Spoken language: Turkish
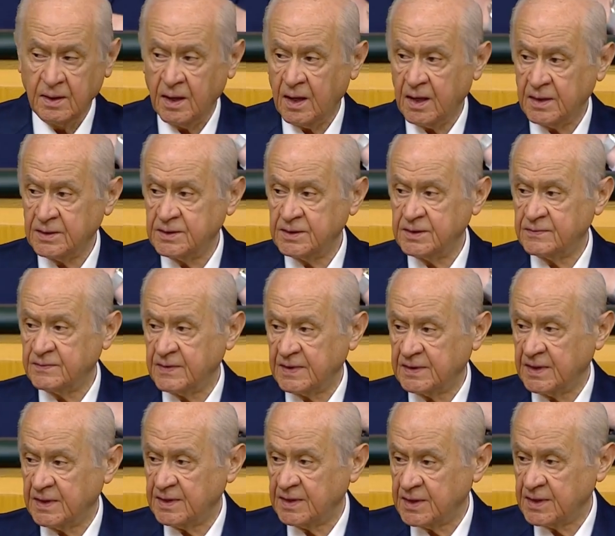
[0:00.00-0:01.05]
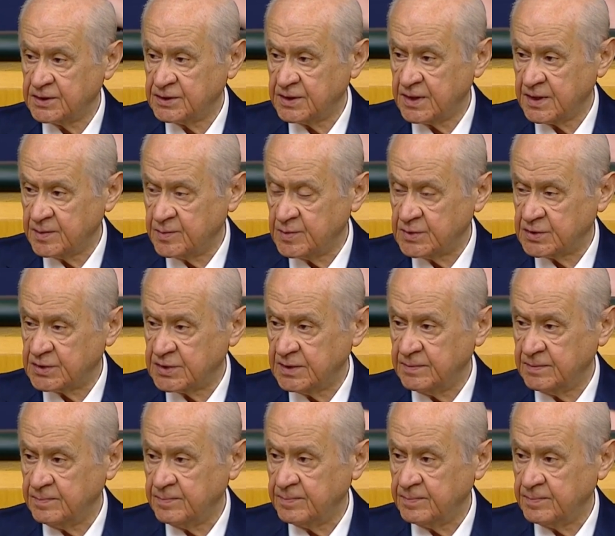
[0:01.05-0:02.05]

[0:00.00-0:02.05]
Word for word: aziz vatandaşlarımızı